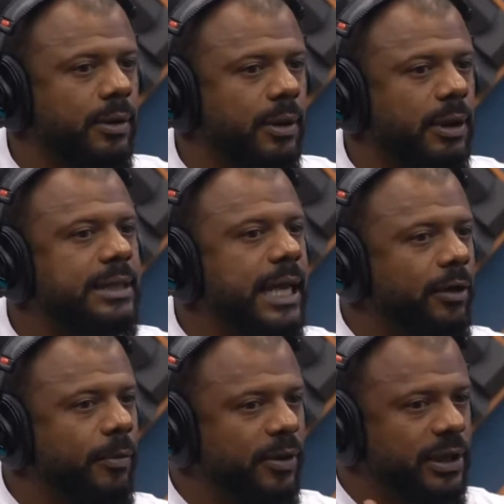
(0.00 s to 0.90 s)
Segue o
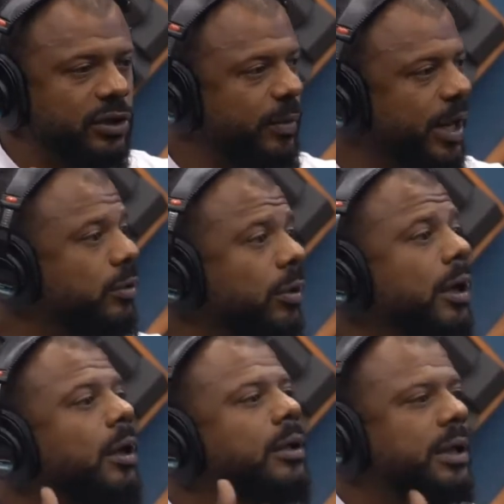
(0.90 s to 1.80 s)
procedimento,
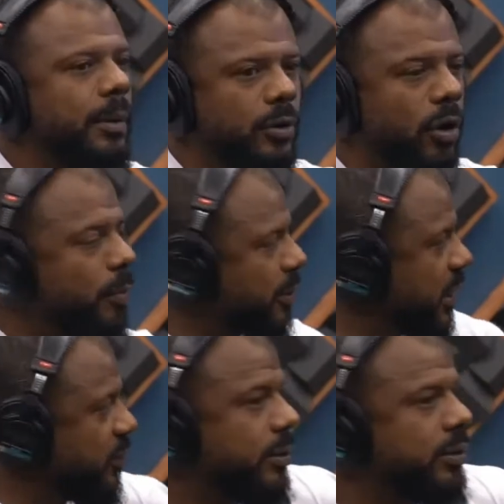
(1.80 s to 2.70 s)
terminou o
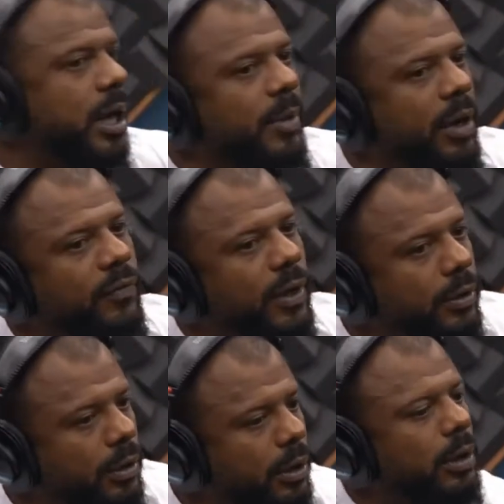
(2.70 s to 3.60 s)
procedimento que o Gabriel
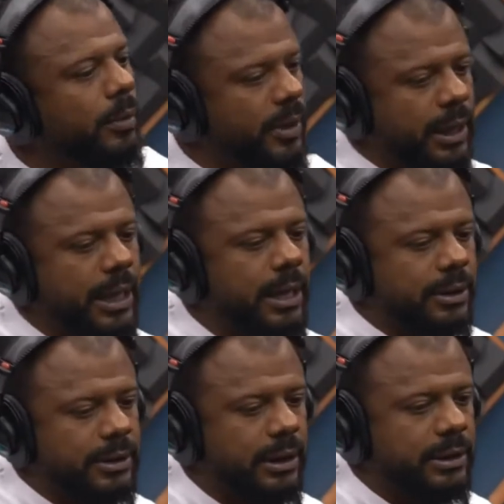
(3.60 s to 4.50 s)
falou. Obrigado,
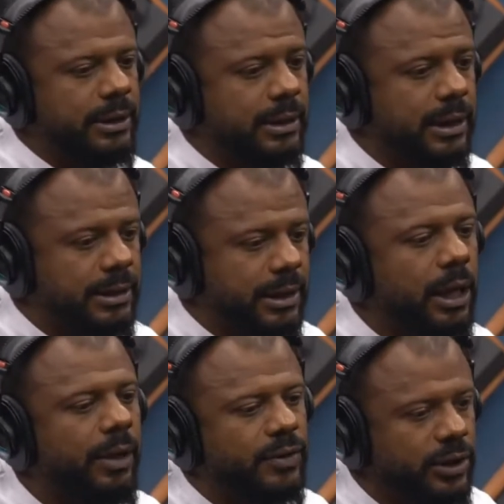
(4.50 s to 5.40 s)
assim, assim, assim, assim. Aí
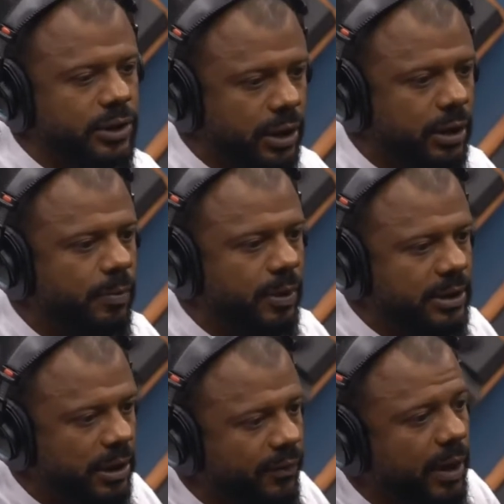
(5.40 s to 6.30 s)
você chega no policial
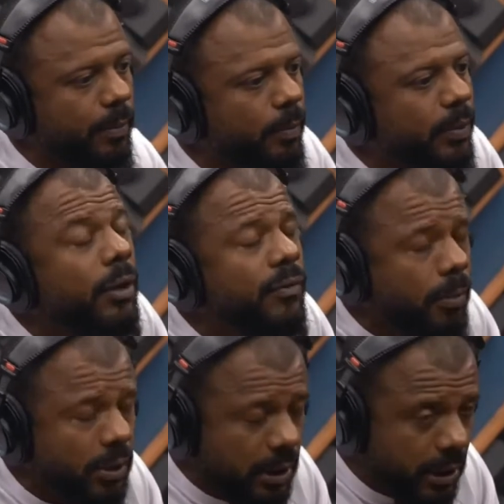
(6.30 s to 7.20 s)
e fala, pô, por que, que eu fui
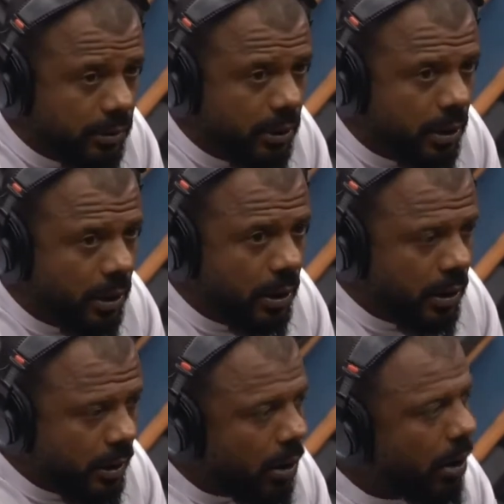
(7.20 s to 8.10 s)
abordado?
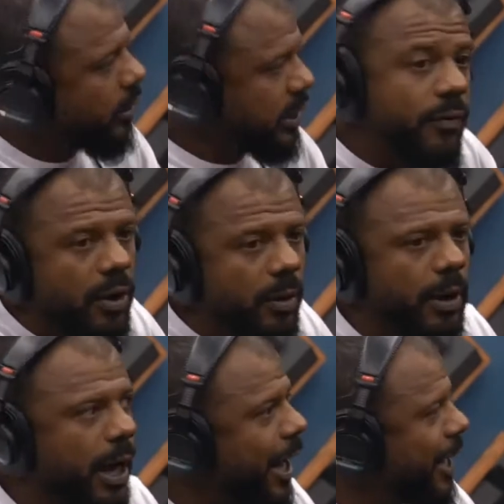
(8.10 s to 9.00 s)
Ó, você não foi.
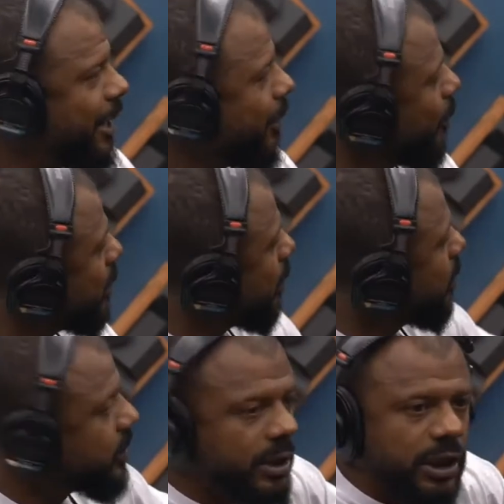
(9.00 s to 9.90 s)
E outra coisa
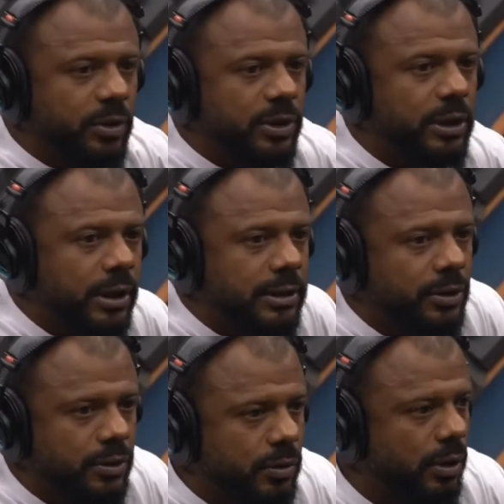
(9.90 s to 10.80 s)
que eu achei muito interessante
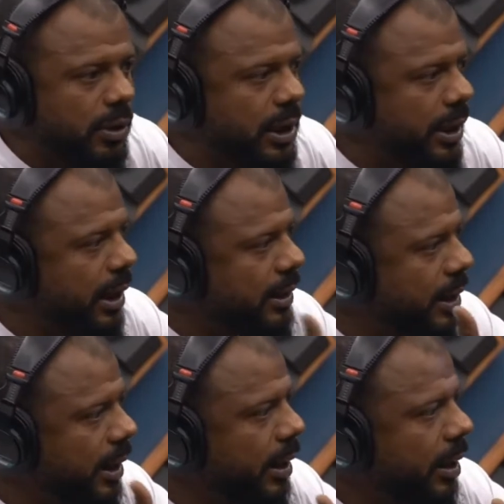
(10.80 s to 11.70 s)
do Coronel Telhado,
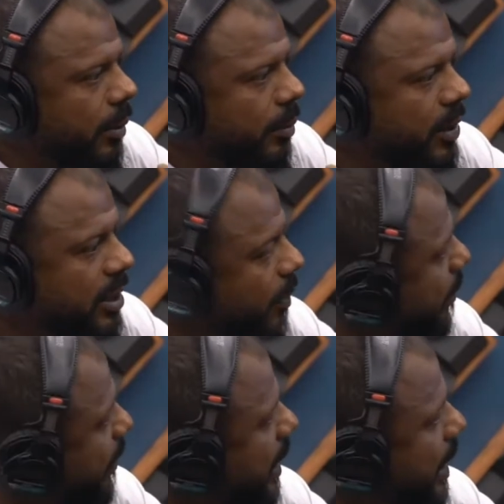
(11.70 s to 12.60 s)
né? Policial
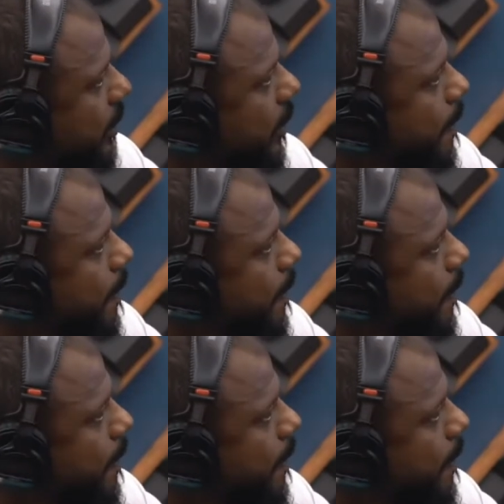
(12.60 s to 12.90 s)
preparado.